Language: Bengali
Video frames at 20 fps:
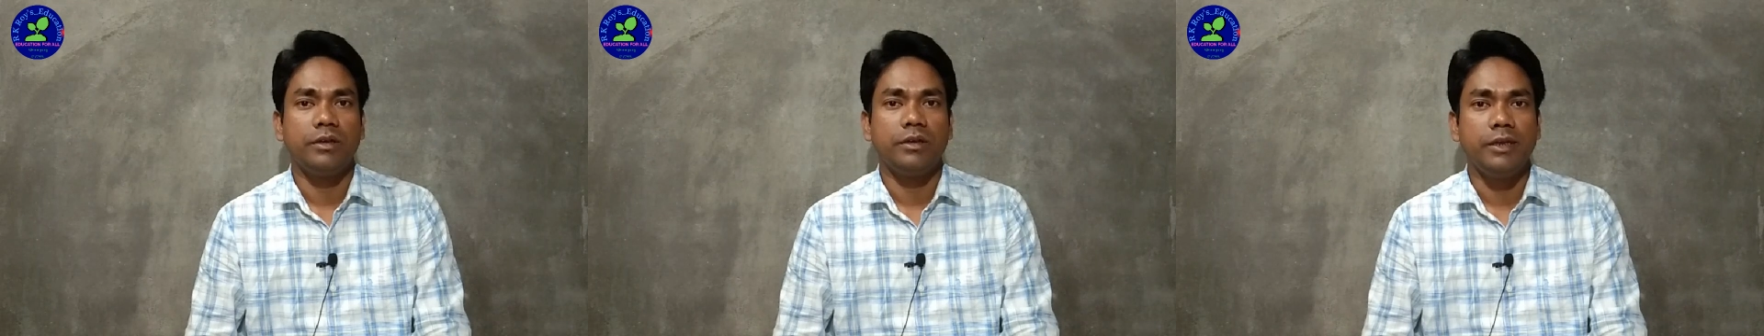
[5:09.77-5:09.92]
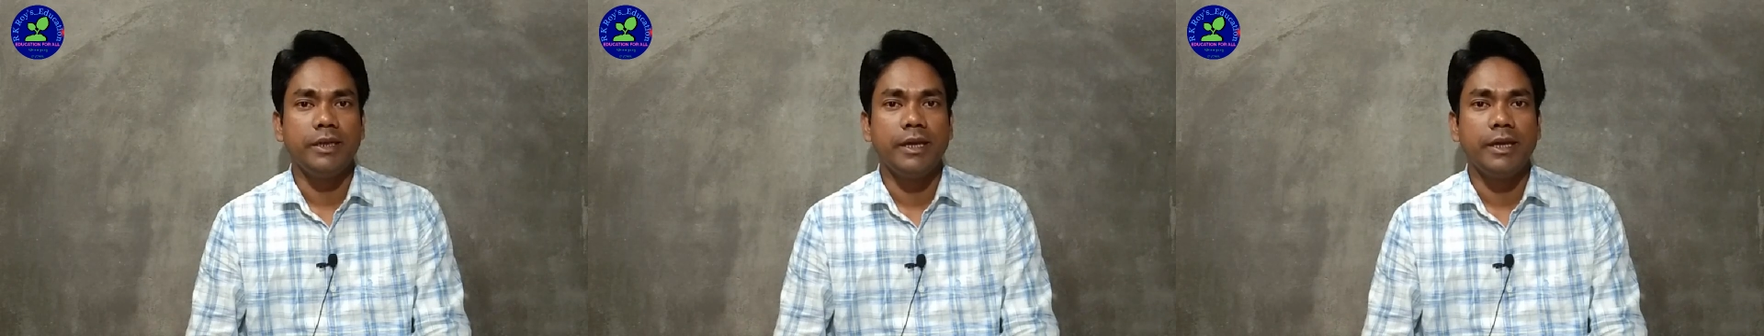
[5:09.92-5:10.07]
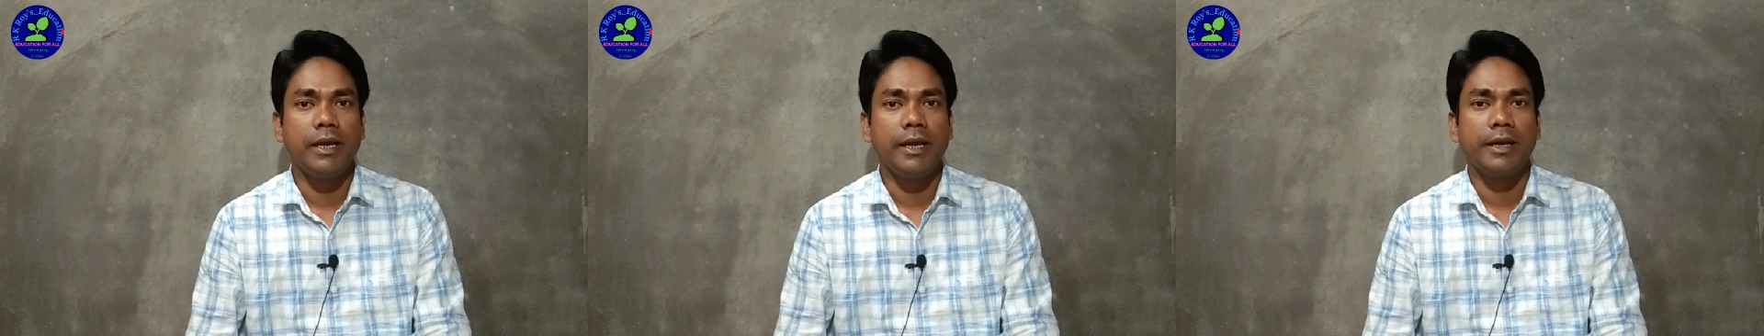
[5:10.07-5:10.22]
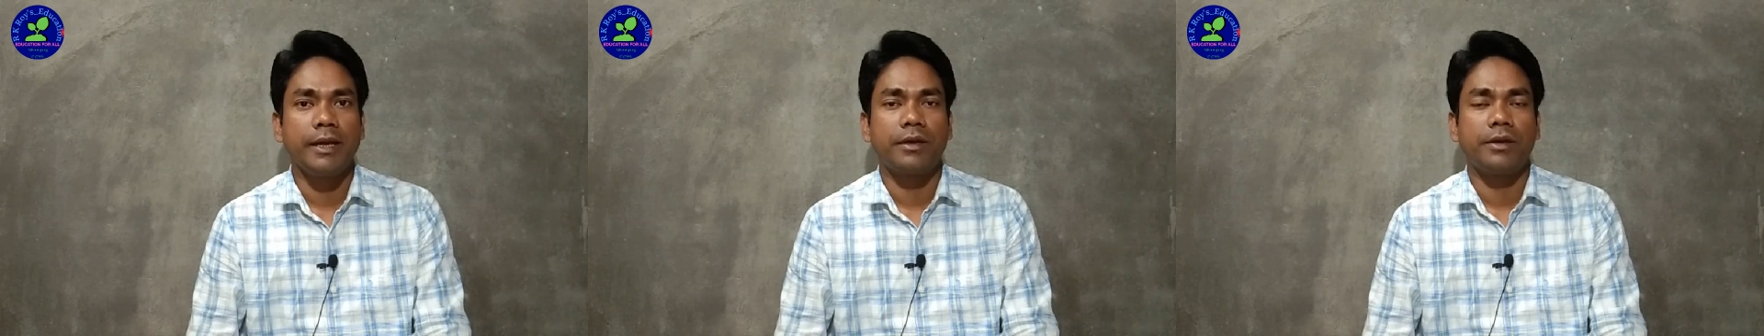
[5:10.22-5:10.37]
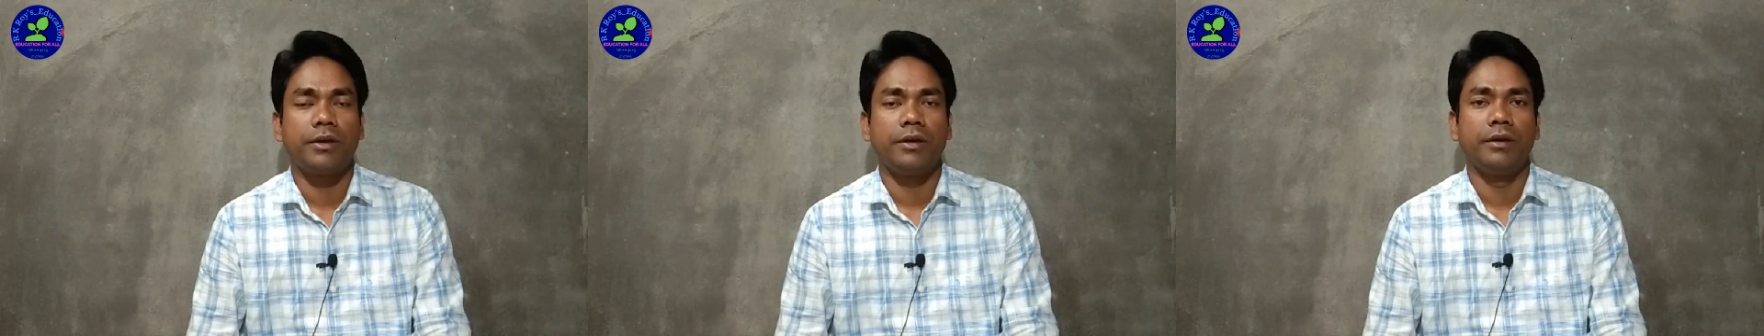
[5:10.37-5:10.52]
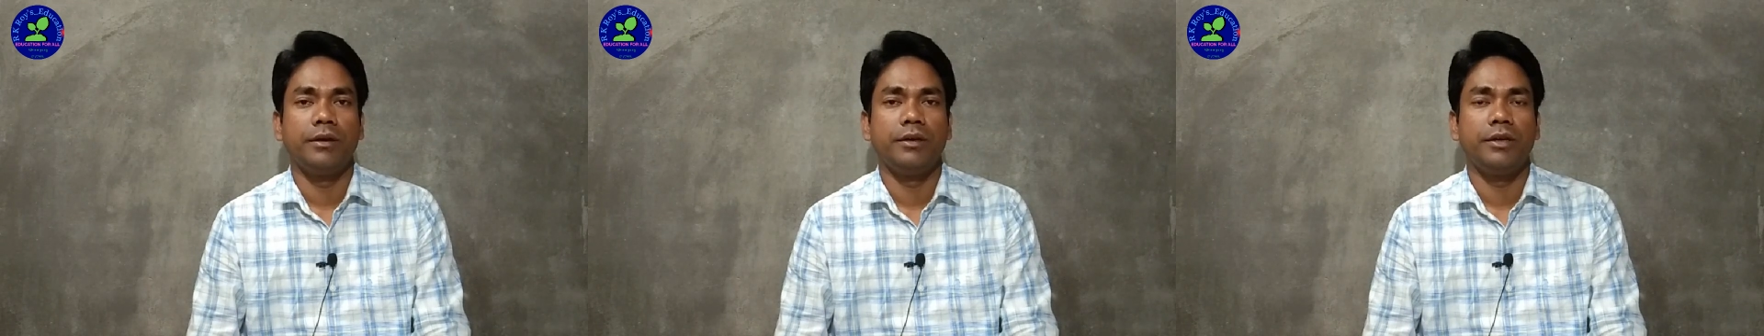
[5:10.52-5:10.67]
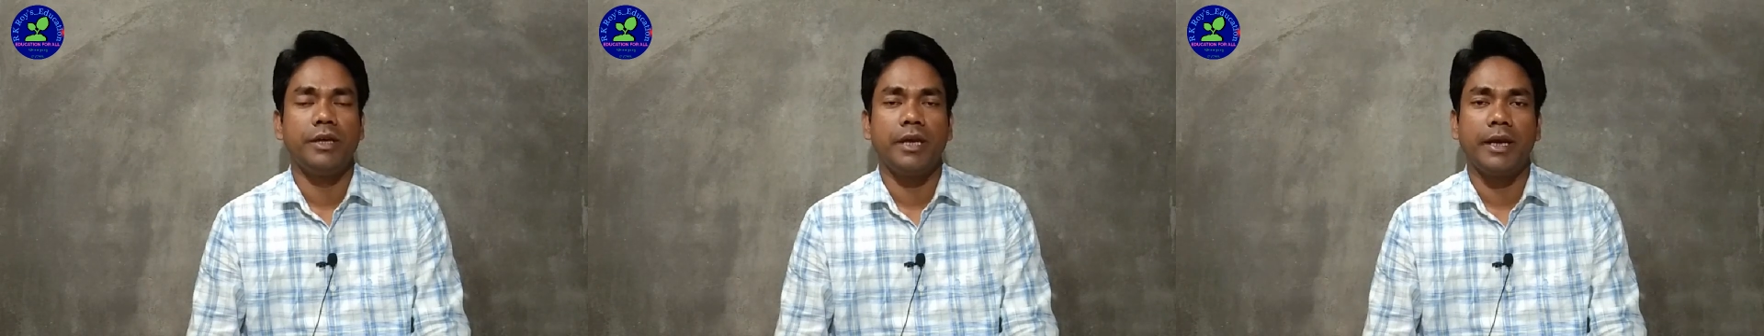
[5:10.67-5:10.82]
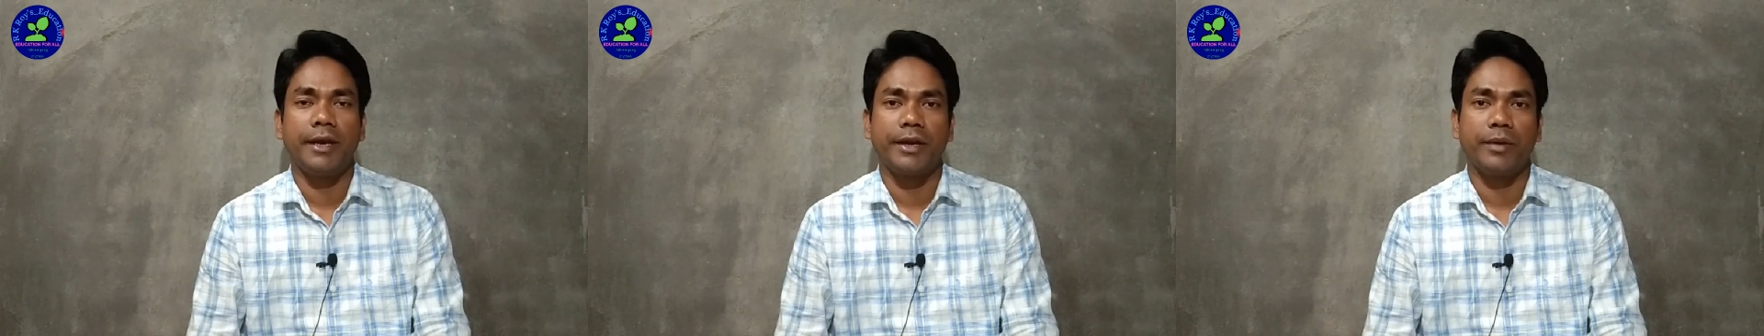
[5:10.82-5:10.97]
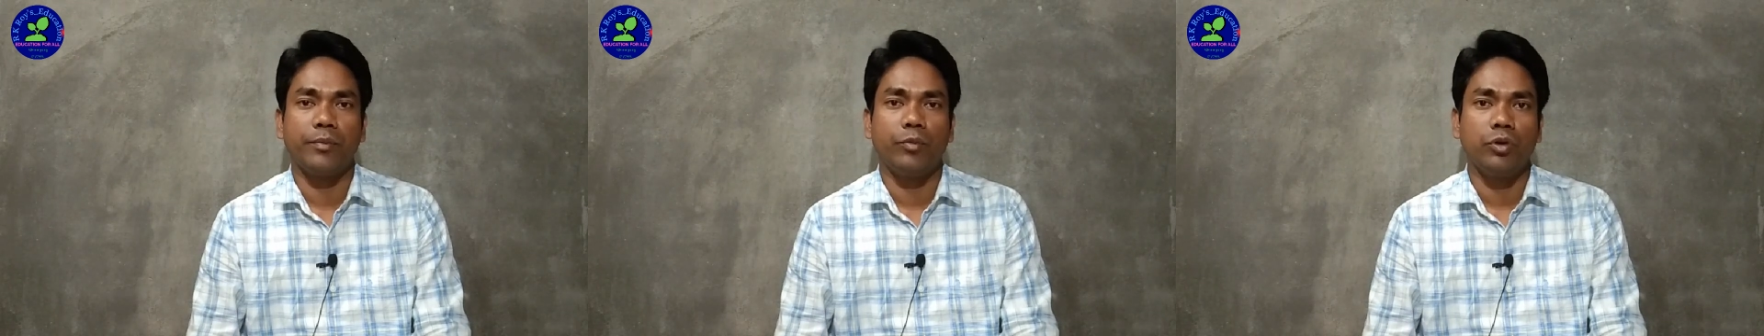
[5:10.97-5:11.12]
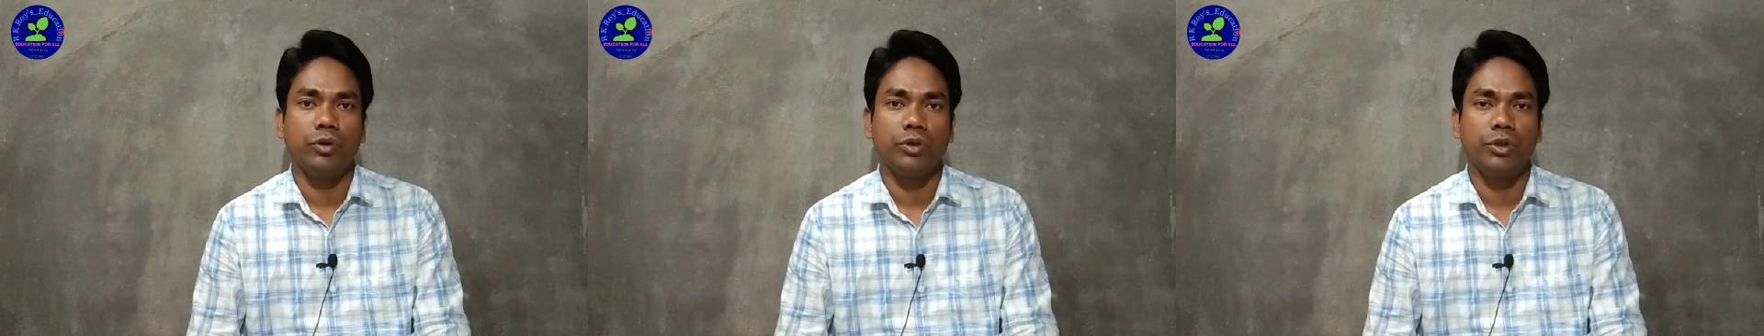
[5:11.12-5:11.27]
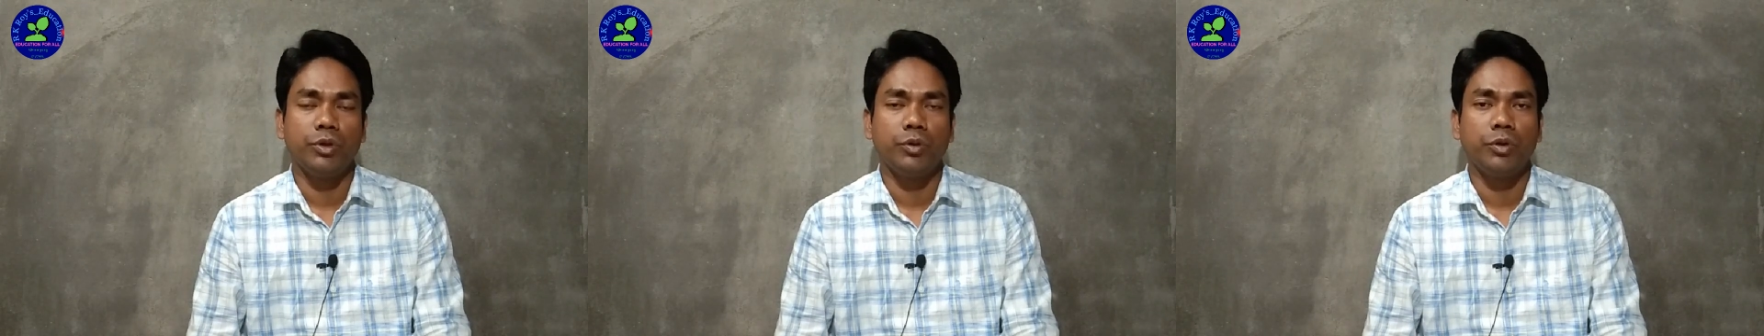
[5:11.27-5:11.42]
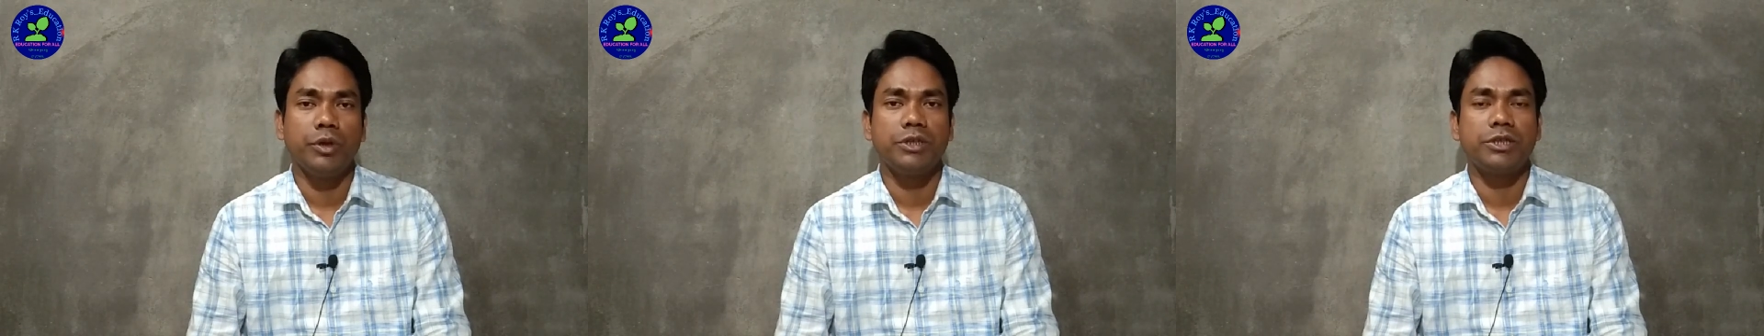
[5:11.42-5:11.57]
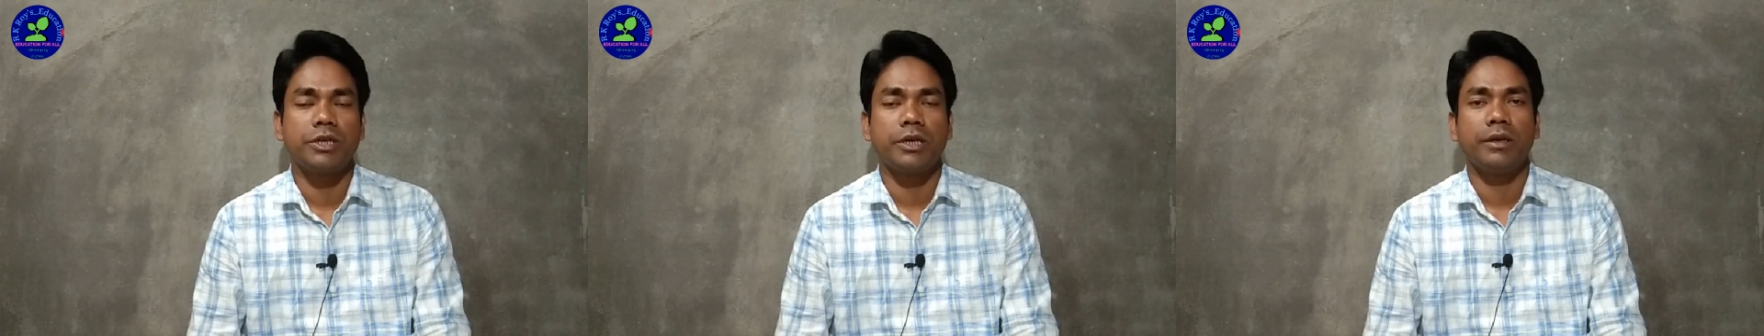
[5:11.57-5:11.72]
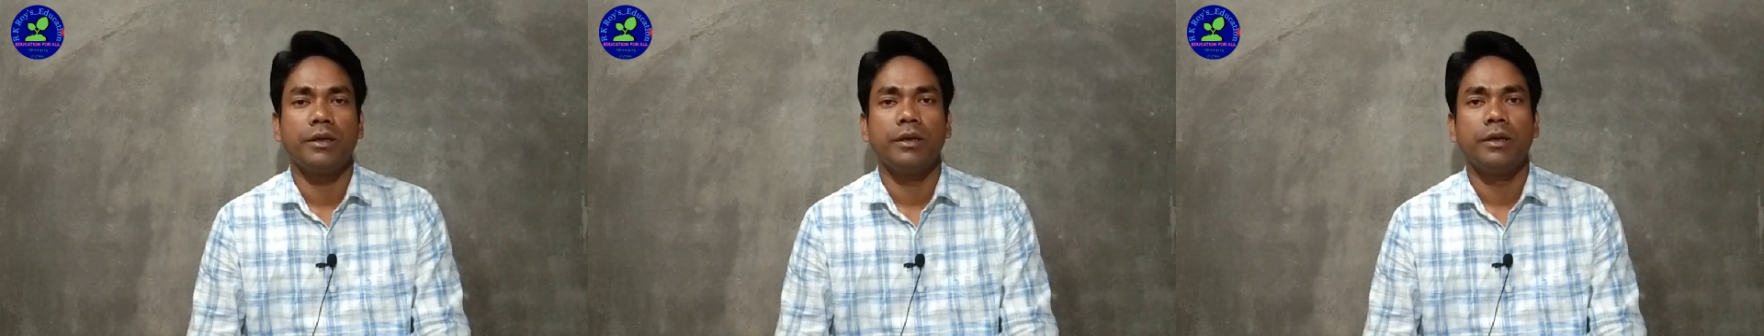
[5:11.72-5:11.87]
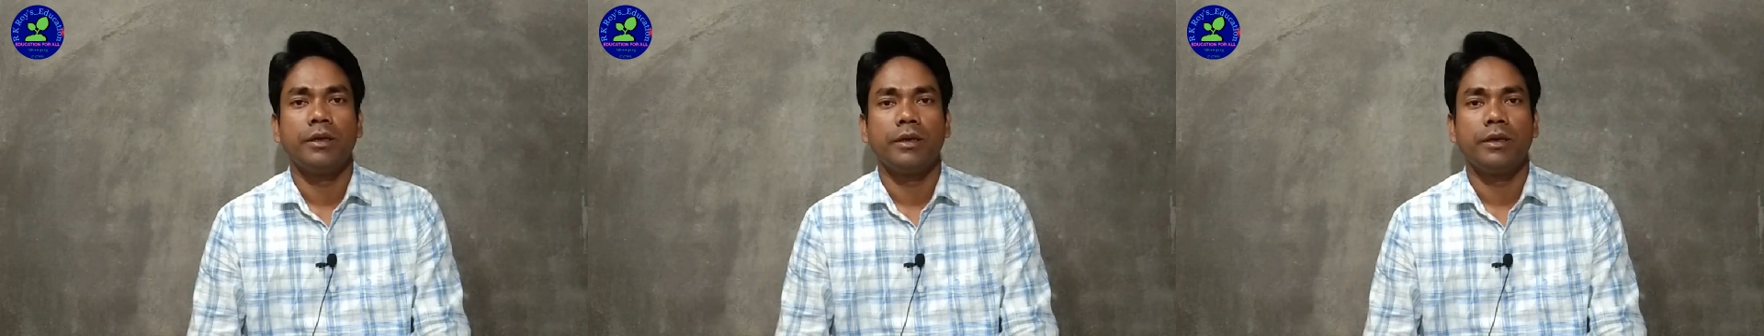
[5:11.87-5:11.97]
ডিএলএড ডিএলএডে ভর্তি হয়েছেন